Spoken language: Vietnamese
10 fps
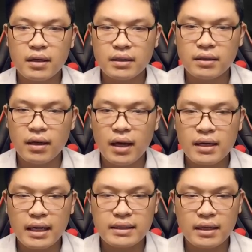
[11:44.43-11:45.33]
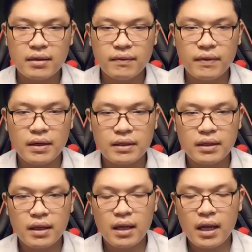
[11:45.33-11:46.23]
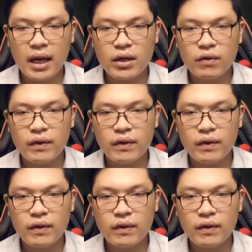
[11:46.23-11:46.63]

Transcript: hơn nữa đại sát tứ phương, hắn